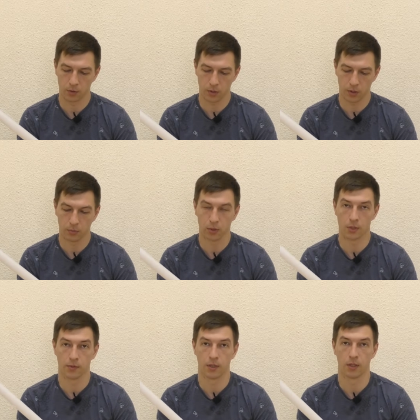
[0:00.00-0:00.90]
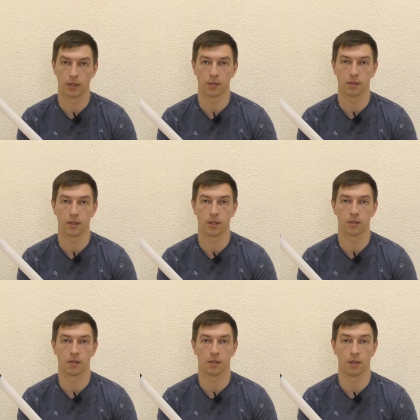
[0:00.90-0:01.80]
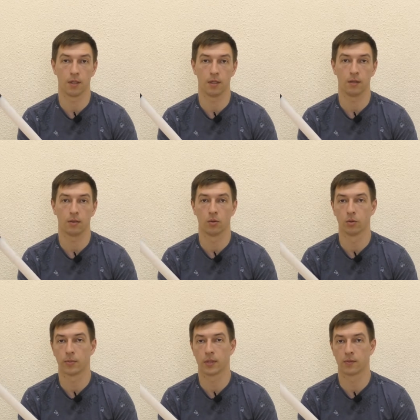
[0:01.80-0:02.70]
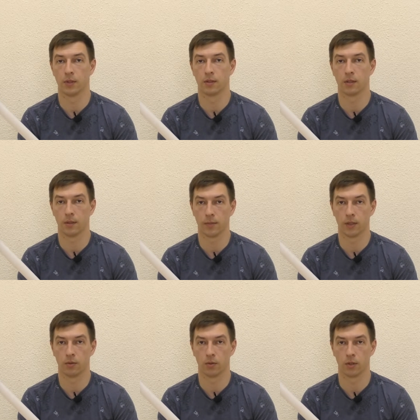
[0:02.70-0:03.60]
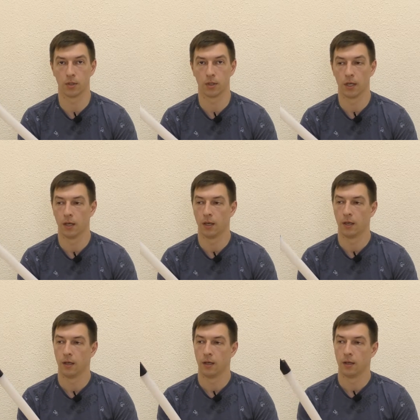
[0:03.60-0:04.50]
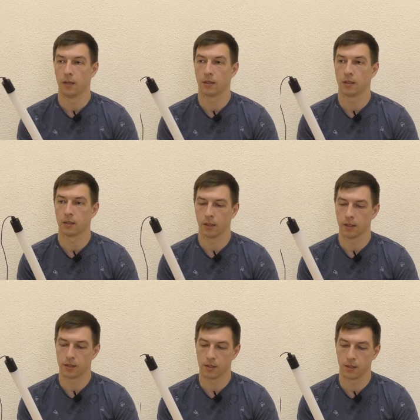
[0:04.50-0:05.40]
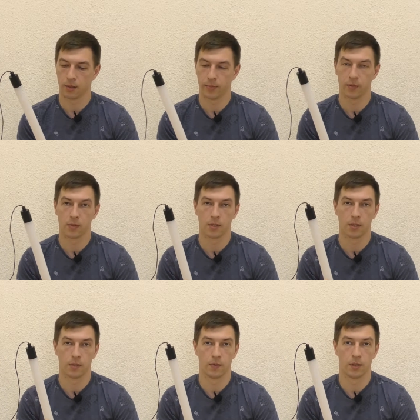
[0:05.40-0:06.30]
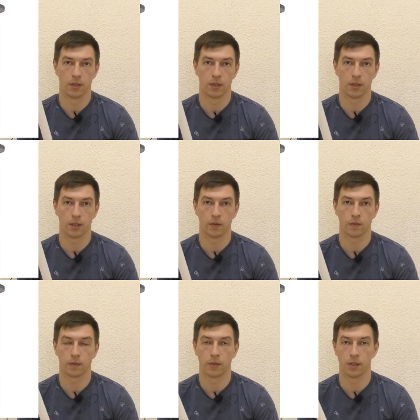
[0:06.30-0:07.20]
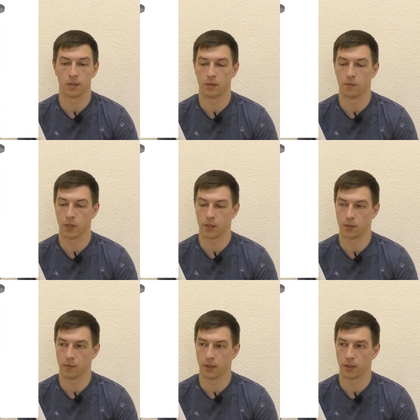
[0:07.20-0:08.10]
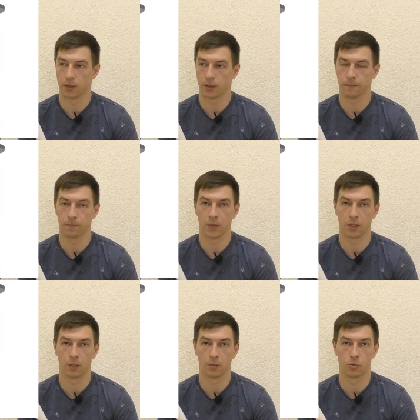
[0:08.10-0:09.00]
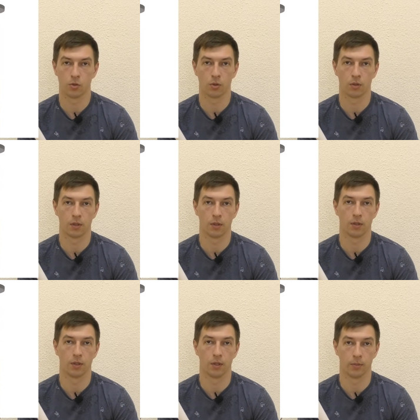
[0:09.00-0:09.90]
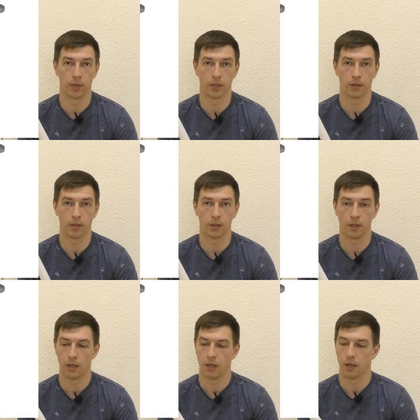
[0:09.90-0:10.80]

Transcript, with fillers: обзора будет светильник из коллекции Ray от производителя Maitoni. Это коллекция подвесных светильников. Есть два цвета, это черный или белый.